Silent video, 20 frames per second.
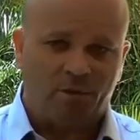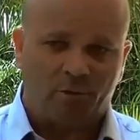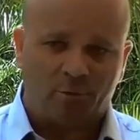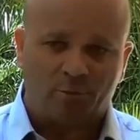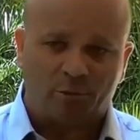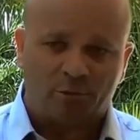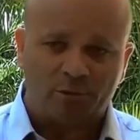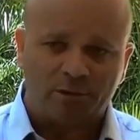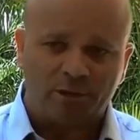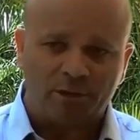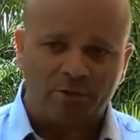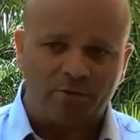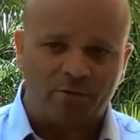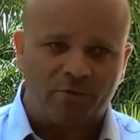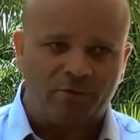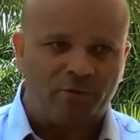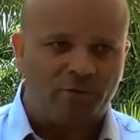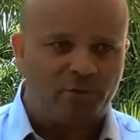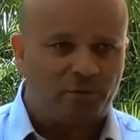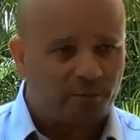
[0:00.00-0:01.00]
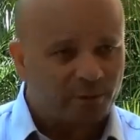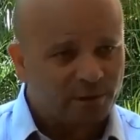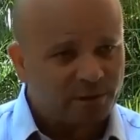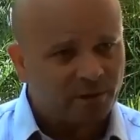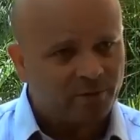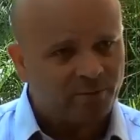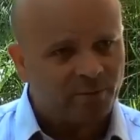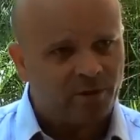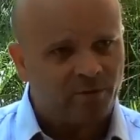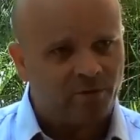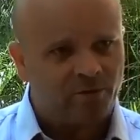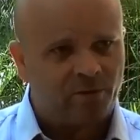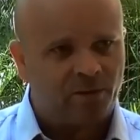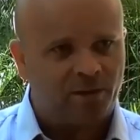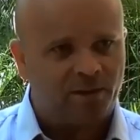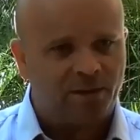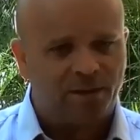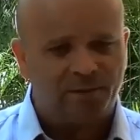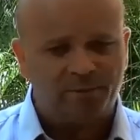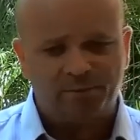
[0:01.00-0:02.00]
Donc pour ça, nous devons commencer à nous mettre autour
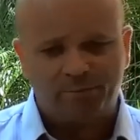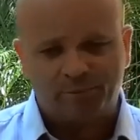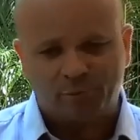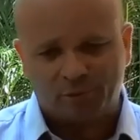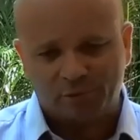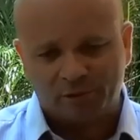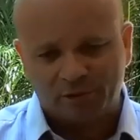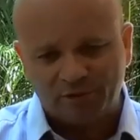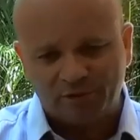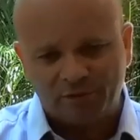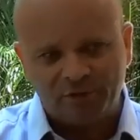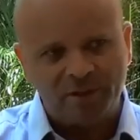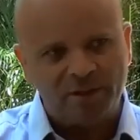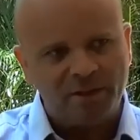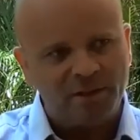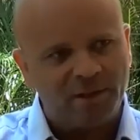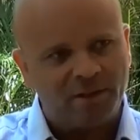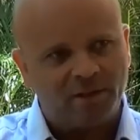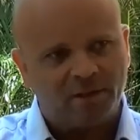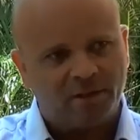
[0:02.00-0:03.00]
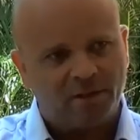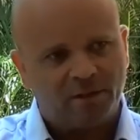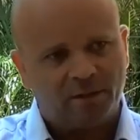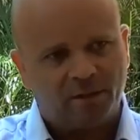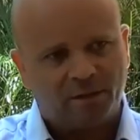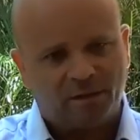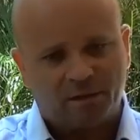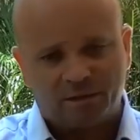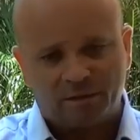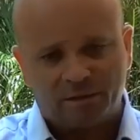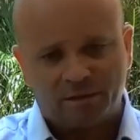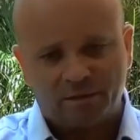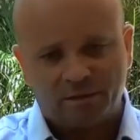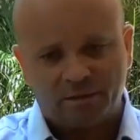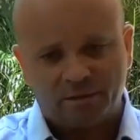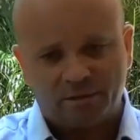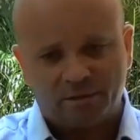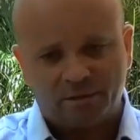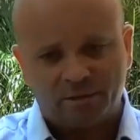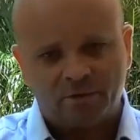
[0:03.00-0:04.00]
de la table pour définir
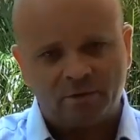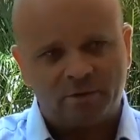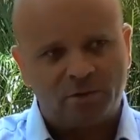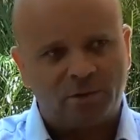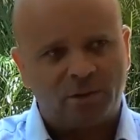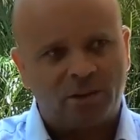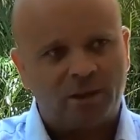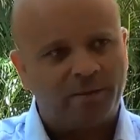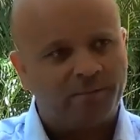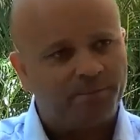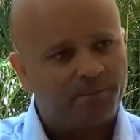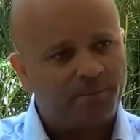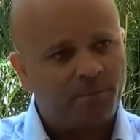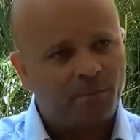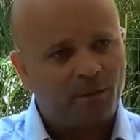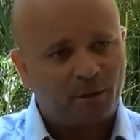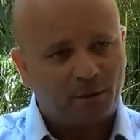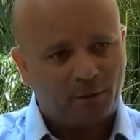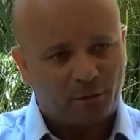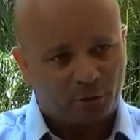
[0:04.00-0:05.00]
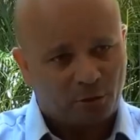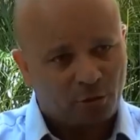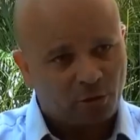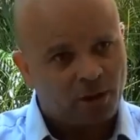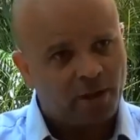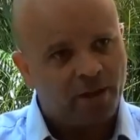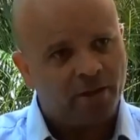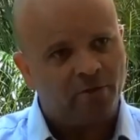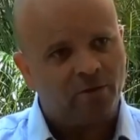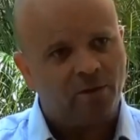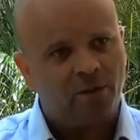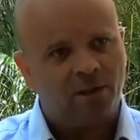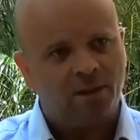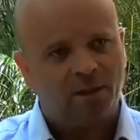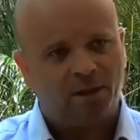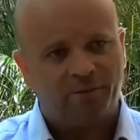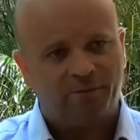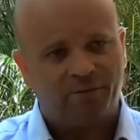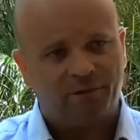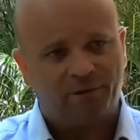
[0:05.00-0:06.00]
euh, ce que sera le corps
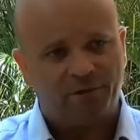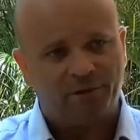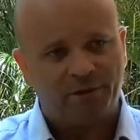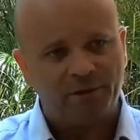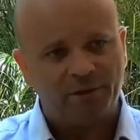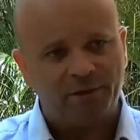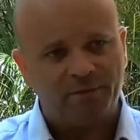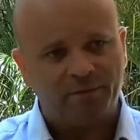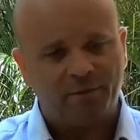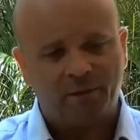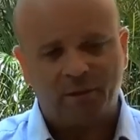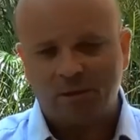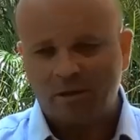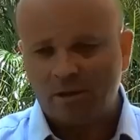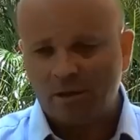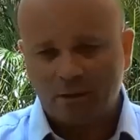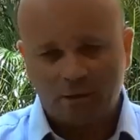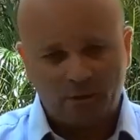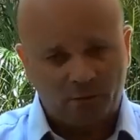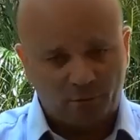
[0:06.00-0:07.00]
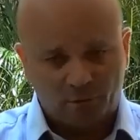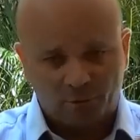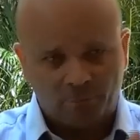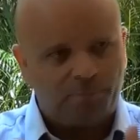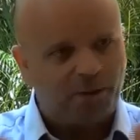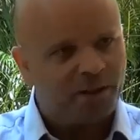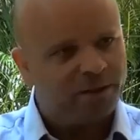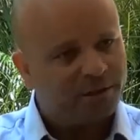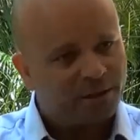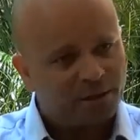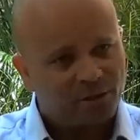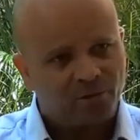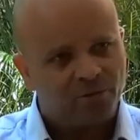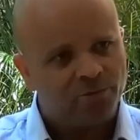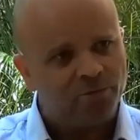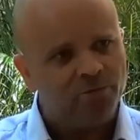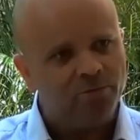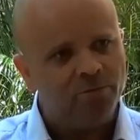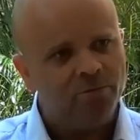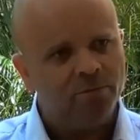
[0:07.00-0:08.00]
électoral référendaire. Une partie est
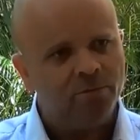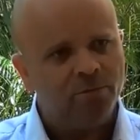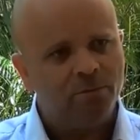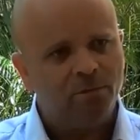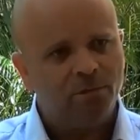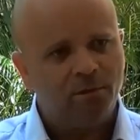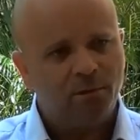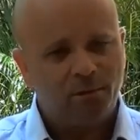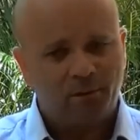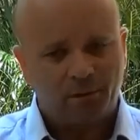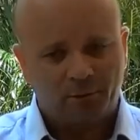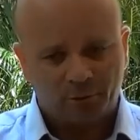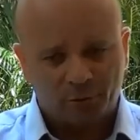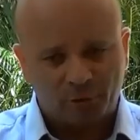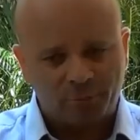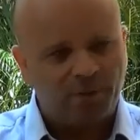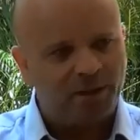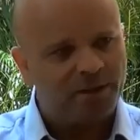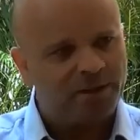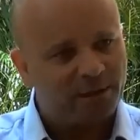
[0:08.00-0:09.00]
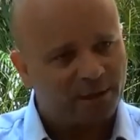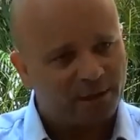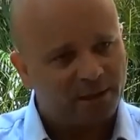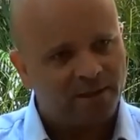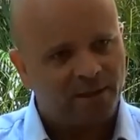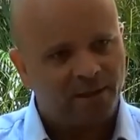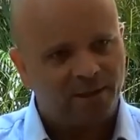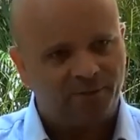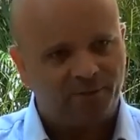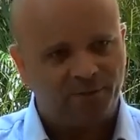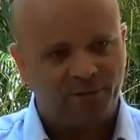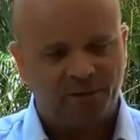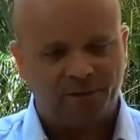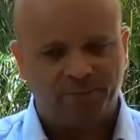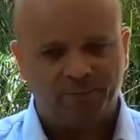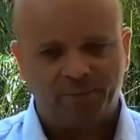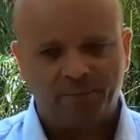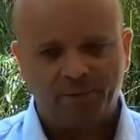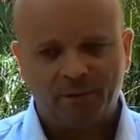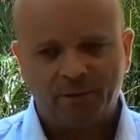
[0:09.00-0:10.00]
connue, une autre partie reste à définir.